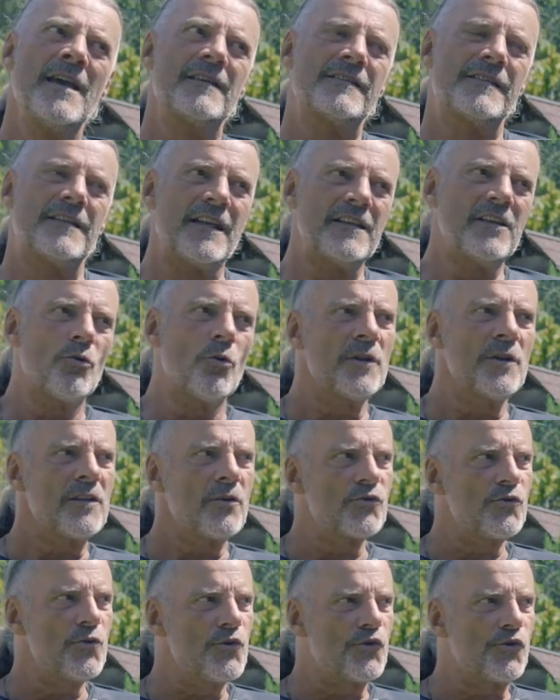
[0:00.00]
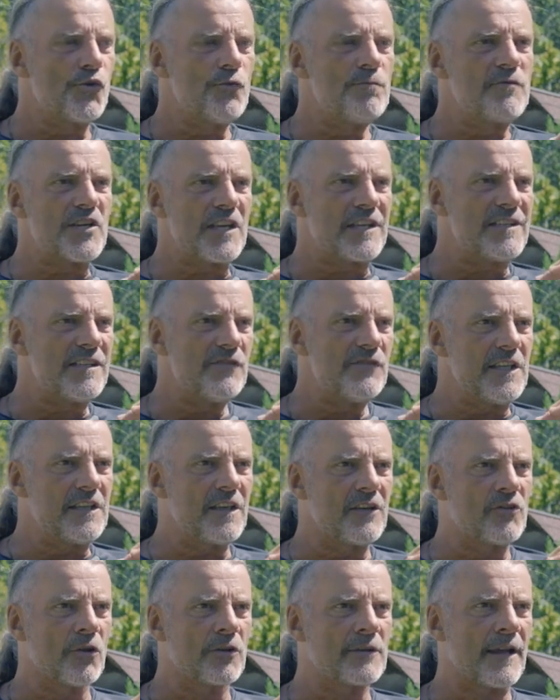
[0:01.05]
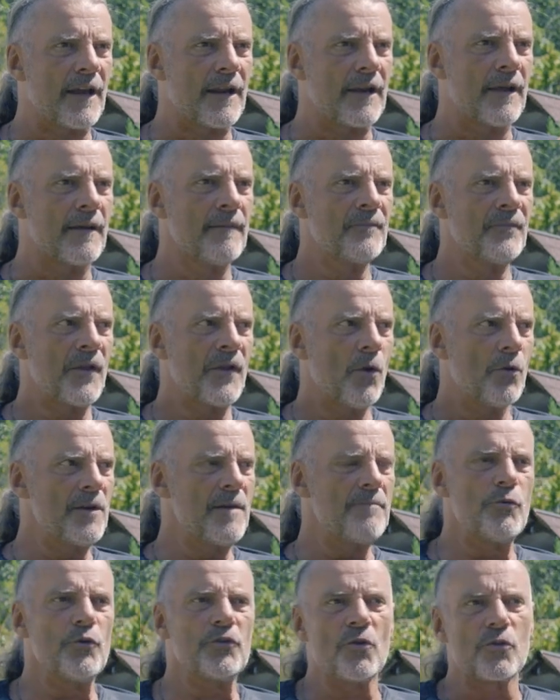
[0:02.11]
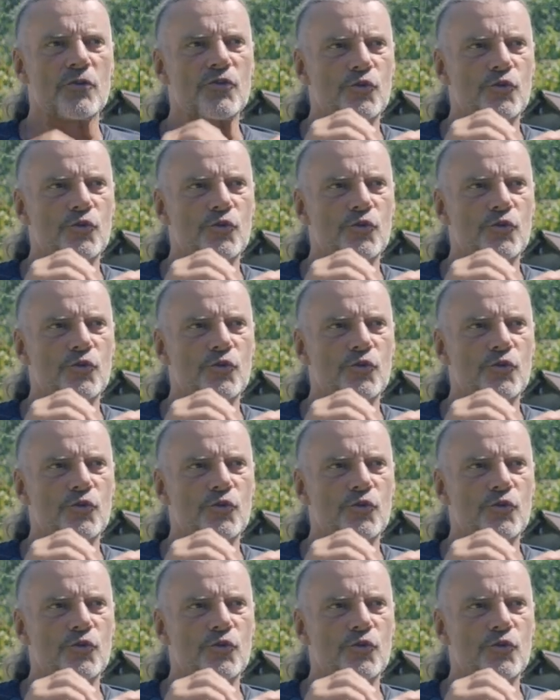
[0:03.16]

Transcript: C'est-à-dire qu'on est dans une subjectivité totale. On n'est plus dans le